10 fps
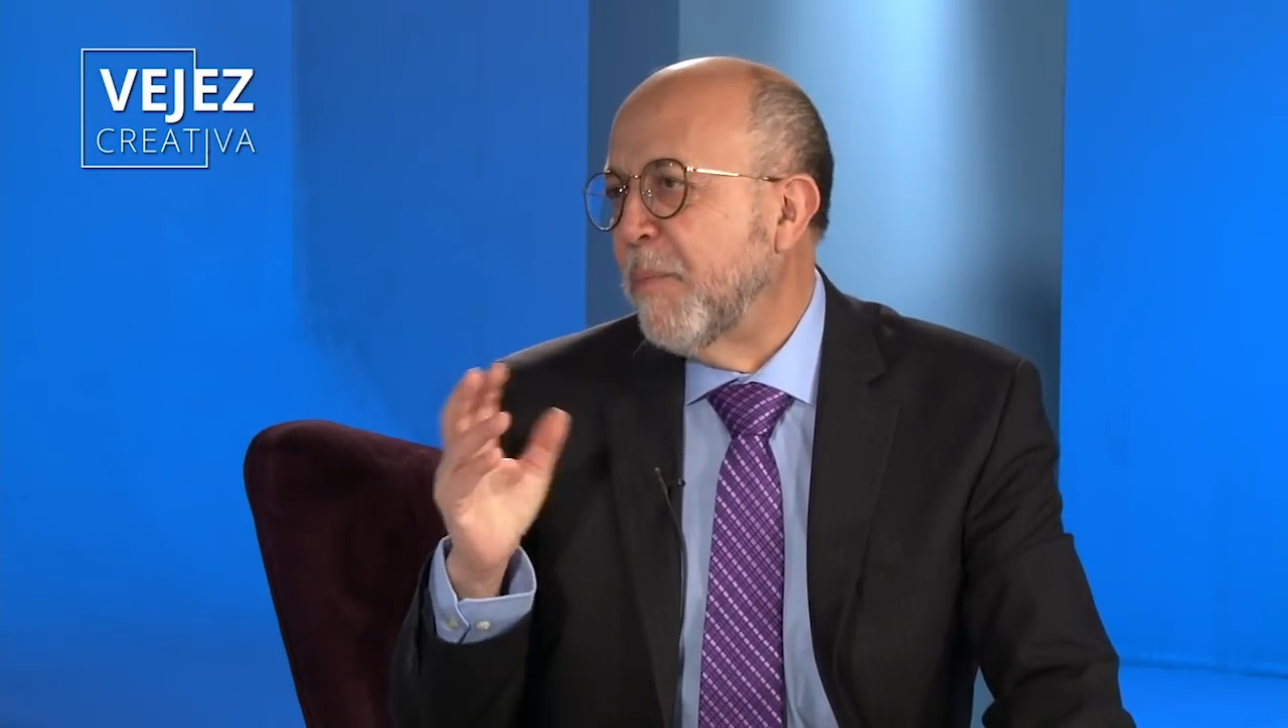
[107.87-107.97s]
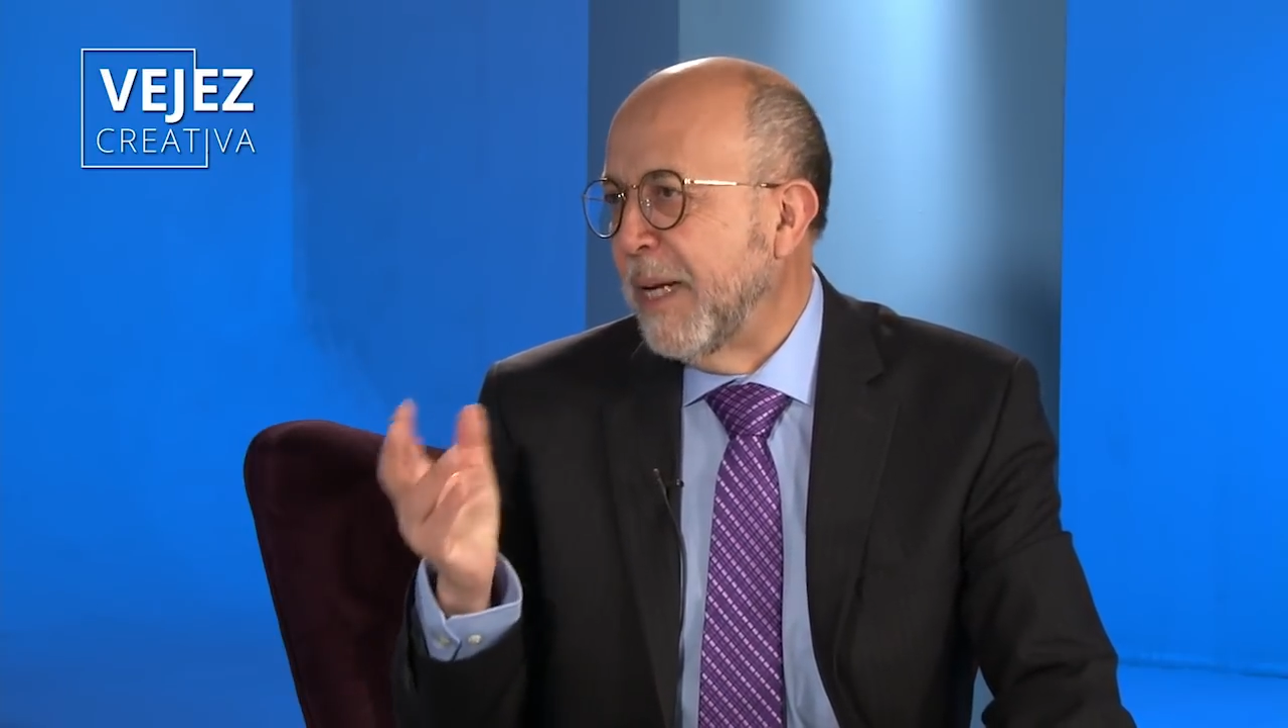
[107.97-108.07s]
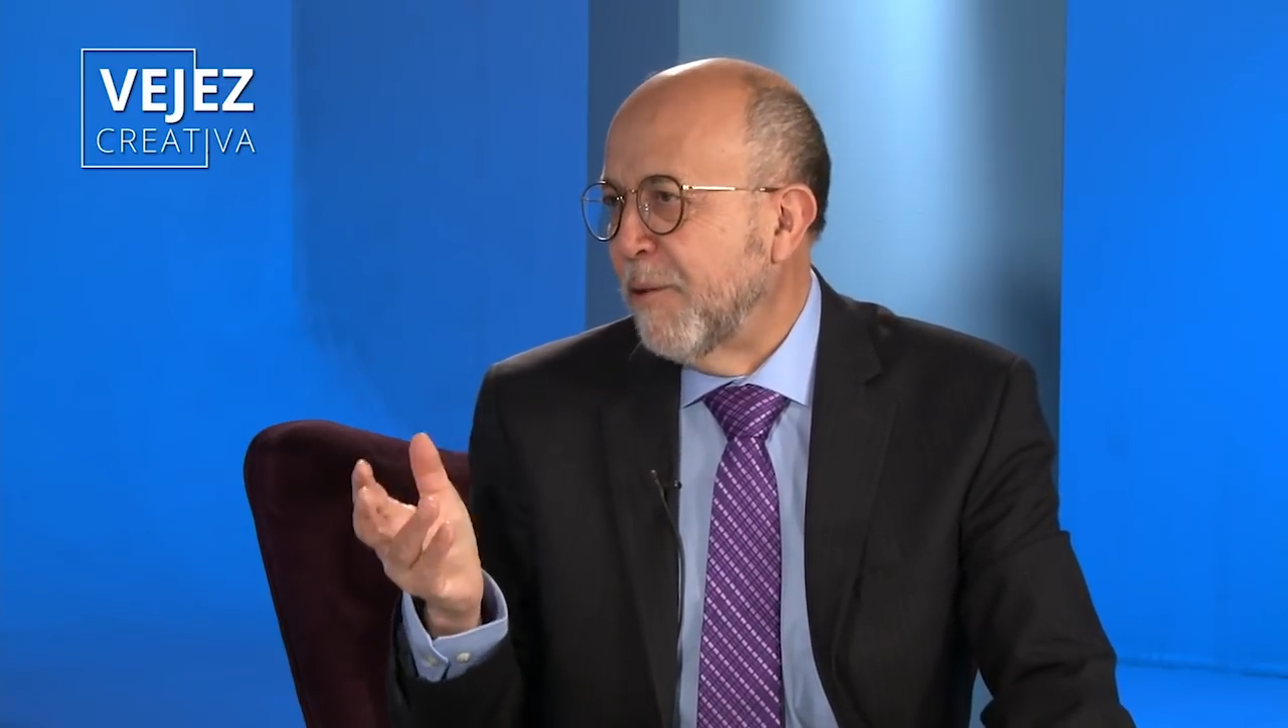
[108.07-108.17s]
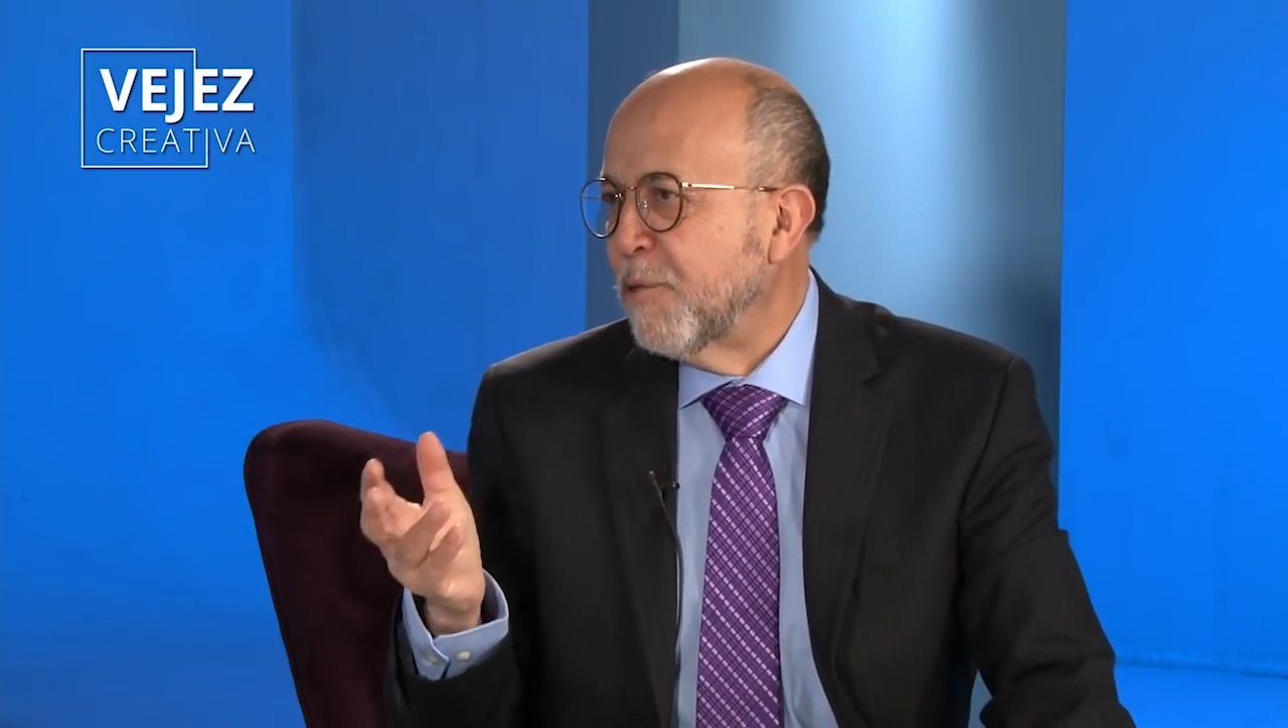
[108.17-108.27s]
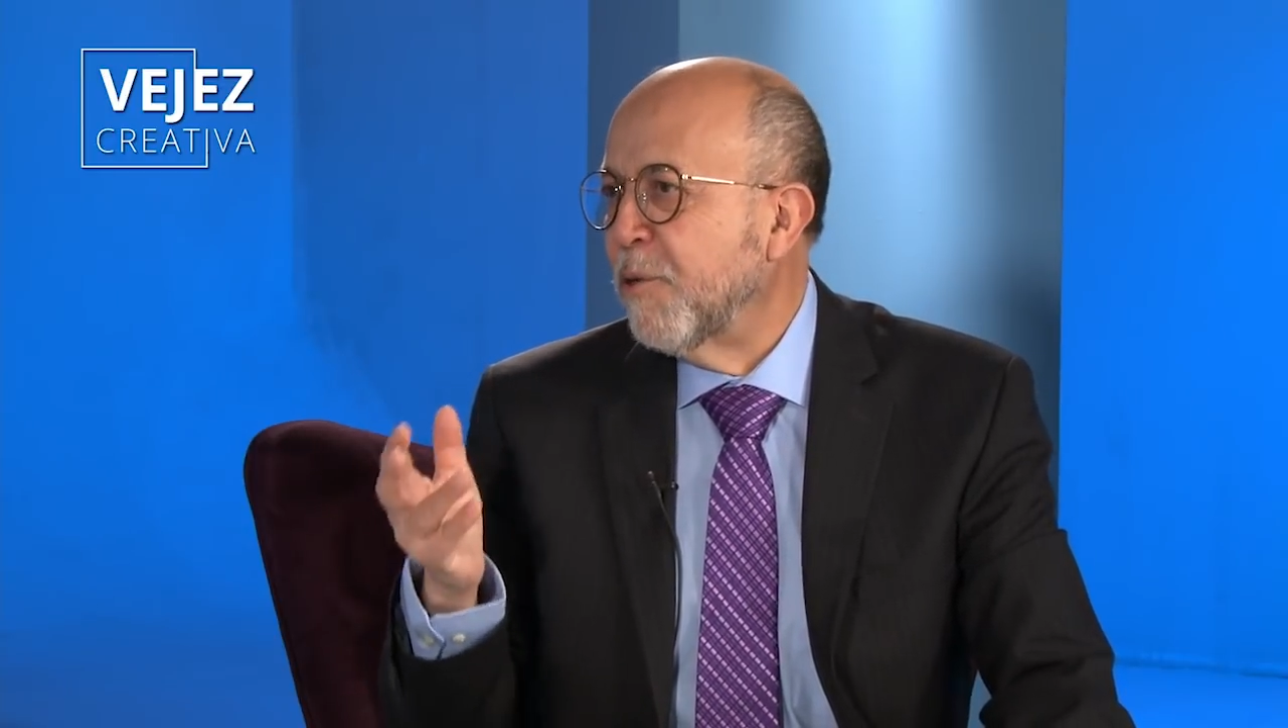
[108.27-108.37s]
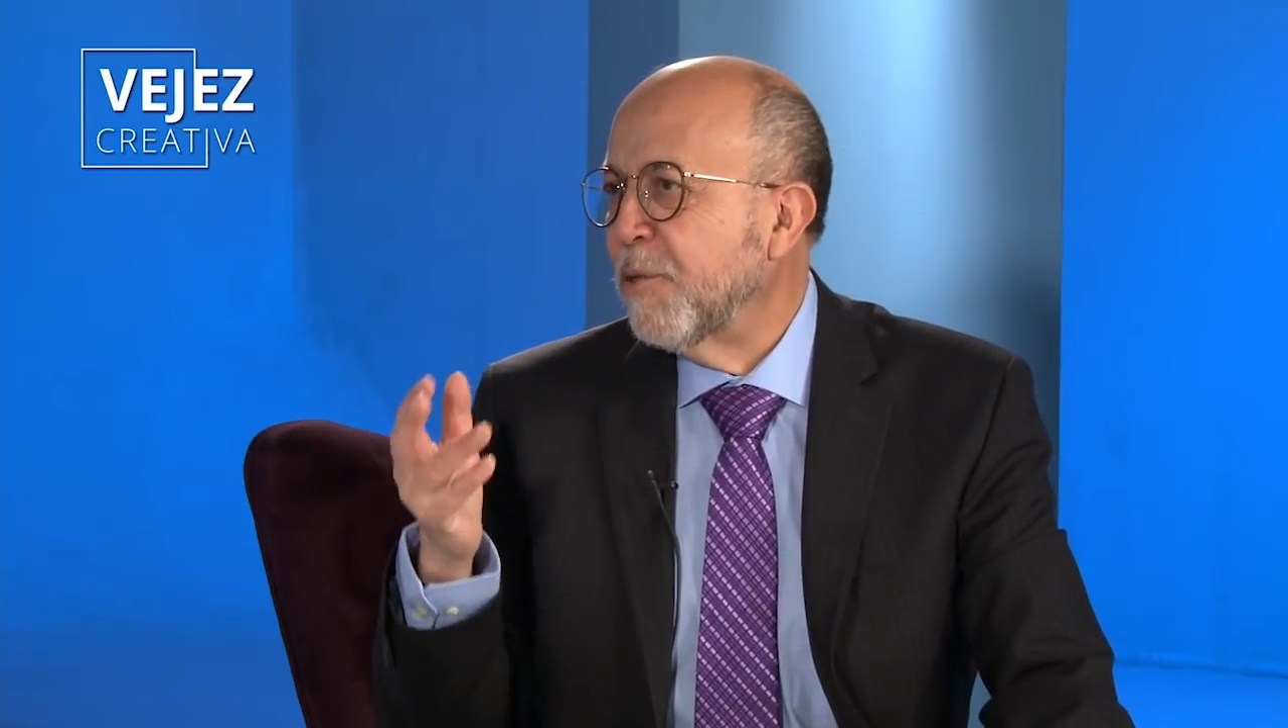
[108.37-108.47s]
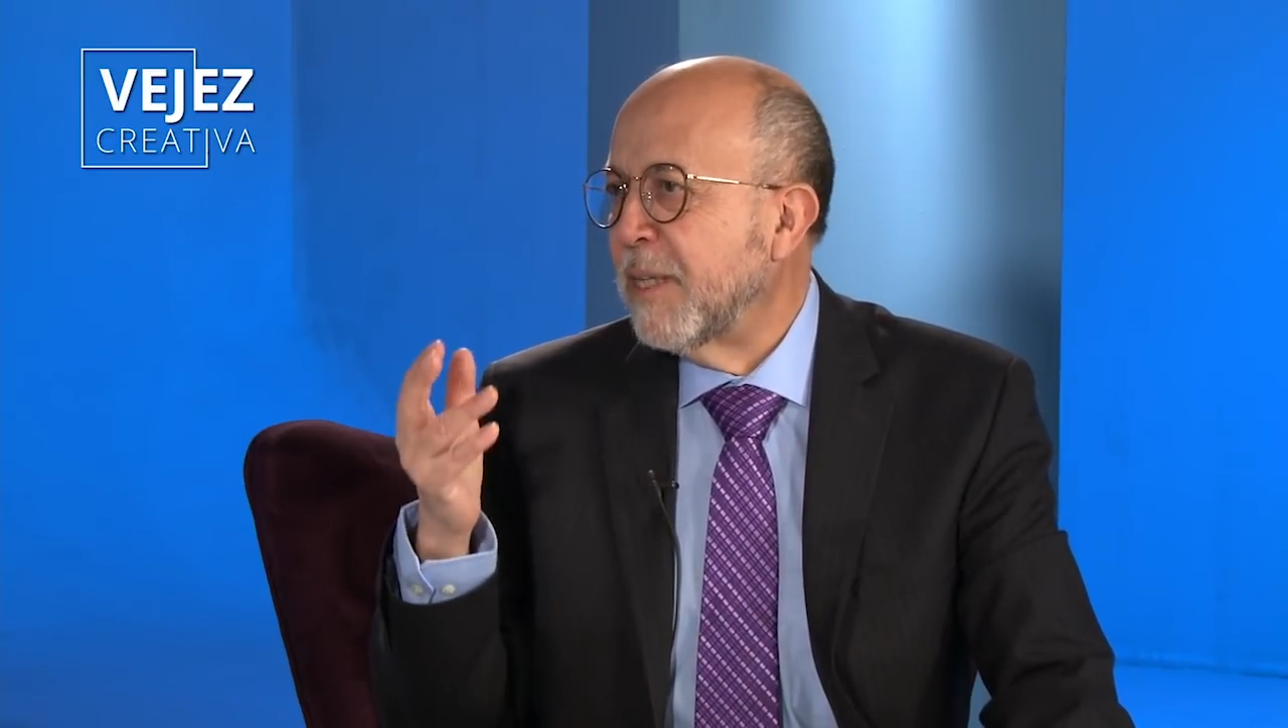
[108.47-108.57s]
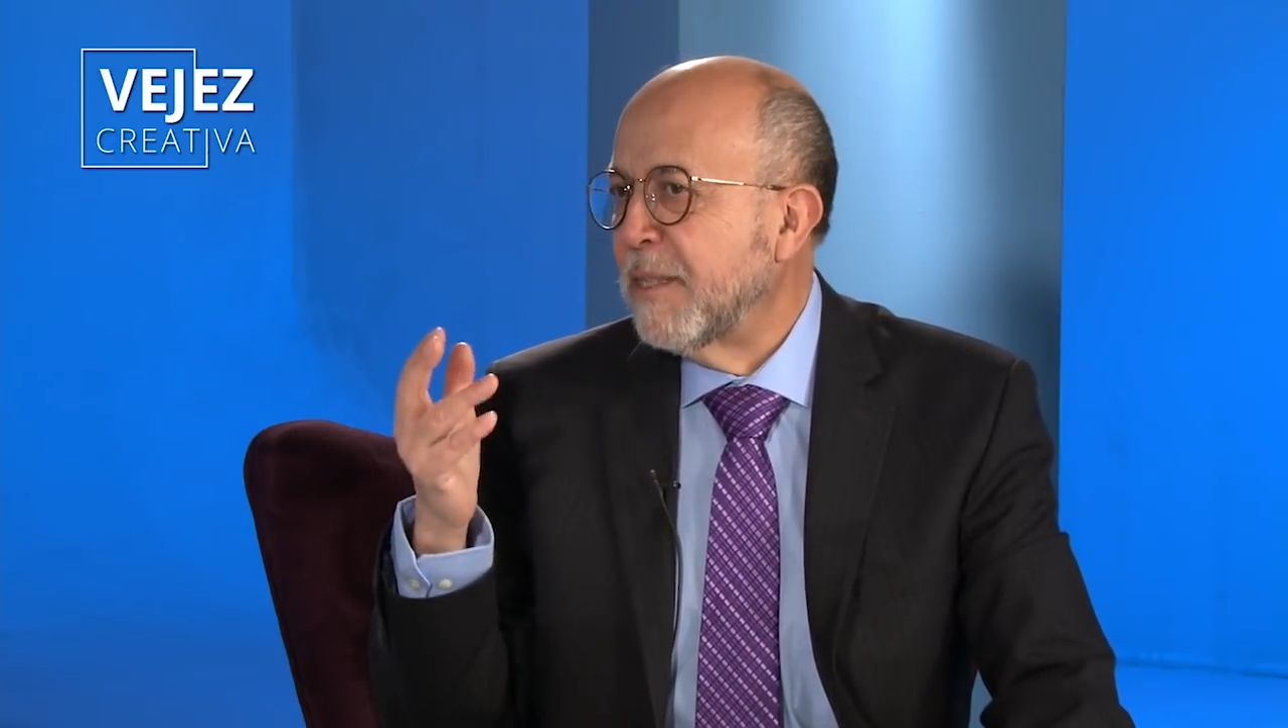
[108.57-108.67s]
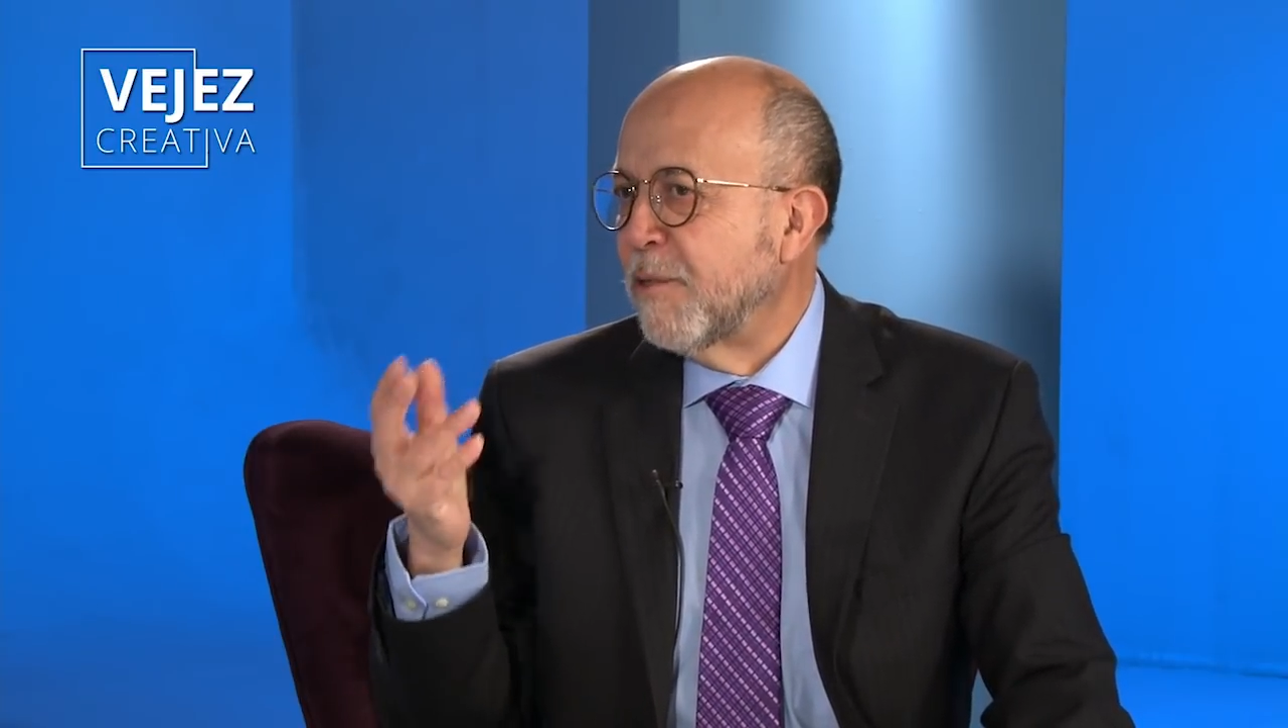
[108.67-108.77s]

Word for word: para nosotras,